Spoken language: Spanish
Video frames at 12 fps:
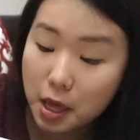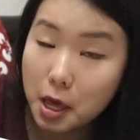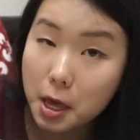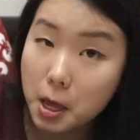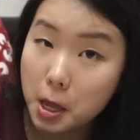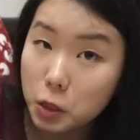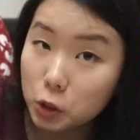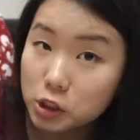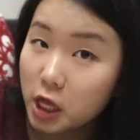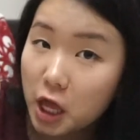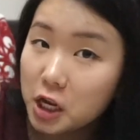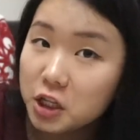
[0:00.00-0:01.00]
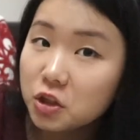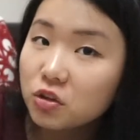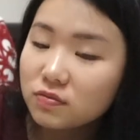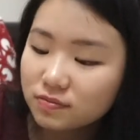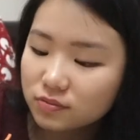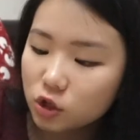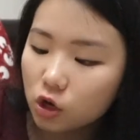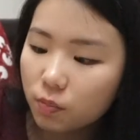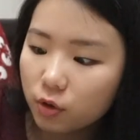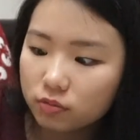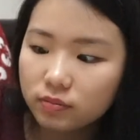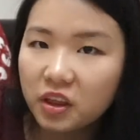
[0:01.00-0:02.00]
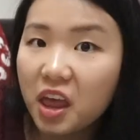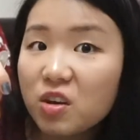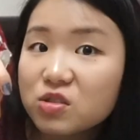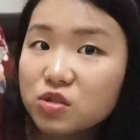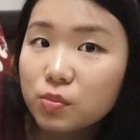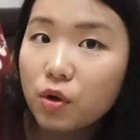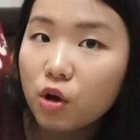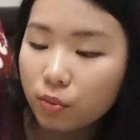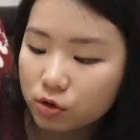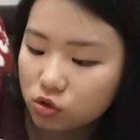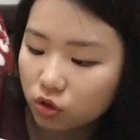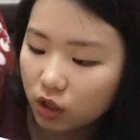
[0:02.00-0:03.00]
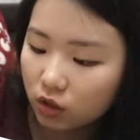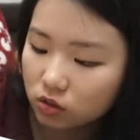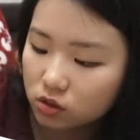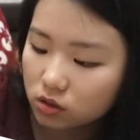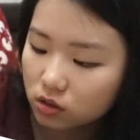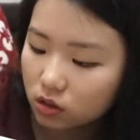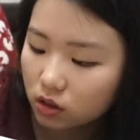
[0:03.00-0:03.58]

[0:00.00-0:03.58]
Eh, no es nada lindo. Solo por videos, supongo, por sonidos